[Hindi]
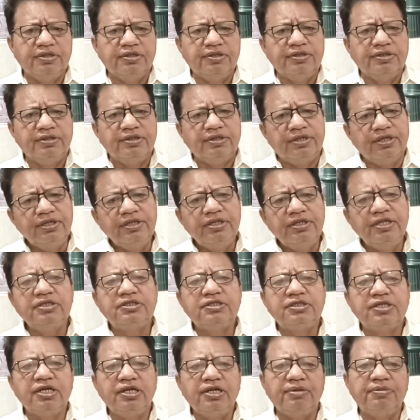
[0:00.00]
हिंदी
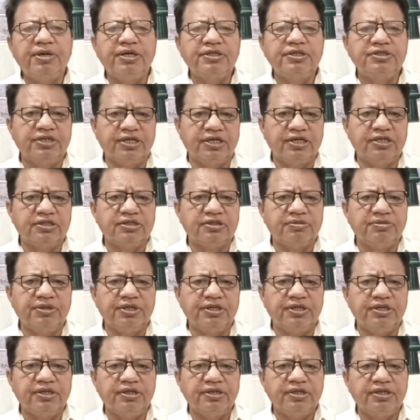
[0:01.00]
सिनेमा जगत में
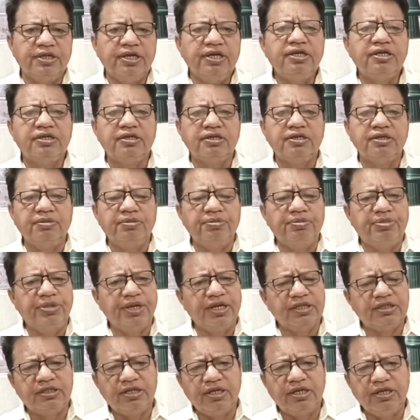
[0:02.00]
एक
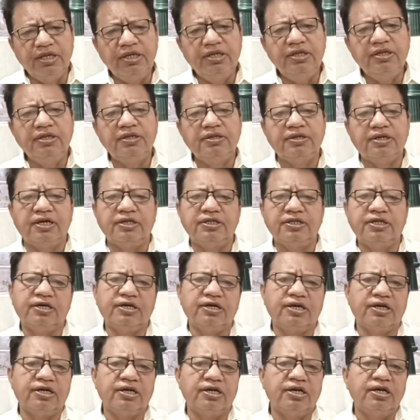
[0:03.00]
बेहतरीन
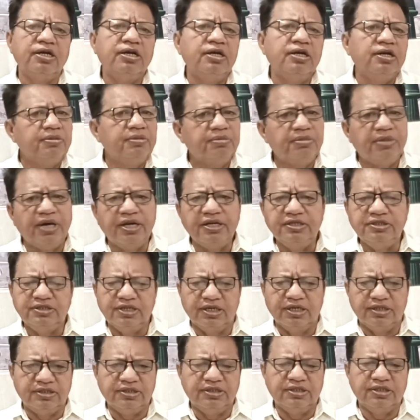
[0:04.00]
अदाकारा मानी
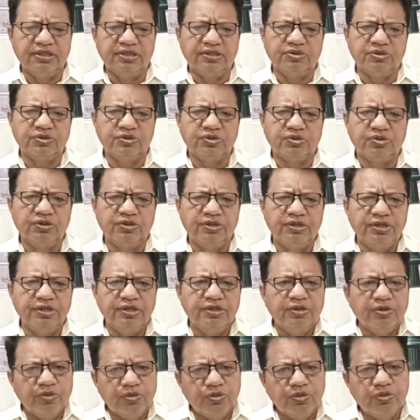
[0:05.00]
जाती हैं दोस्तों
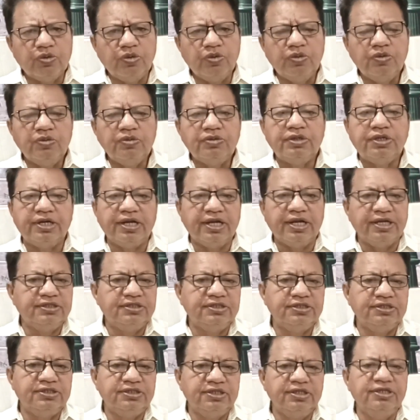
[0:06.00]
उनको
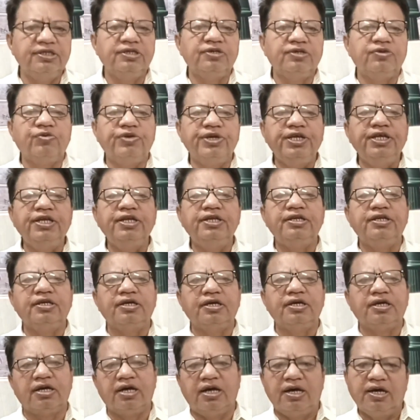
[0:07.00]
ट्रेजिडी क्वीन
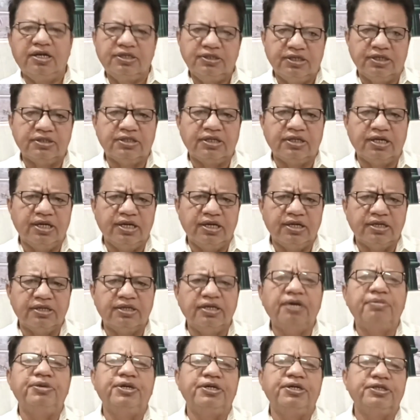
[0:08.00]
कहा जाता है क्या
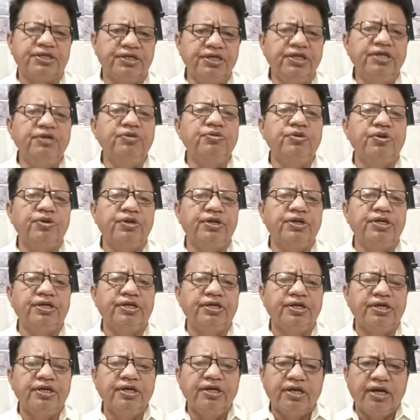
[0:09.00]
बेहतरीन उन्होंने
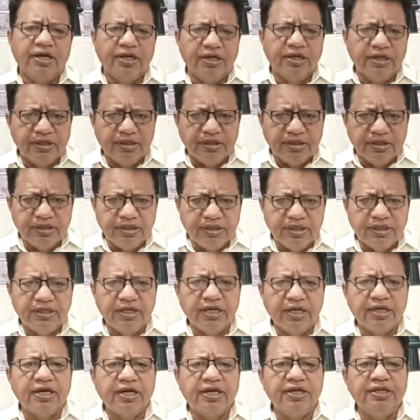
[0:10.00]

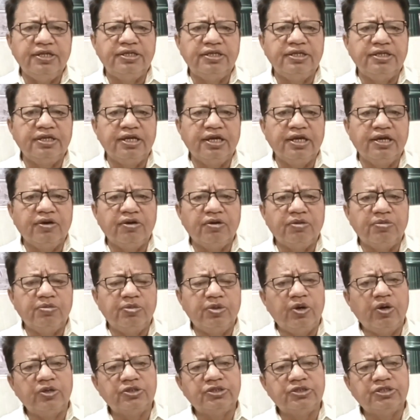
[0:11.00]
अदाकारी की है और
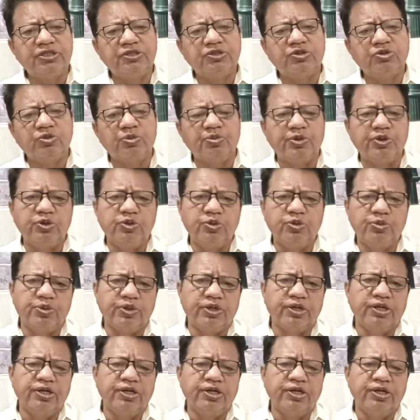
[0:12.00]
बहुत सी सुपर डुपर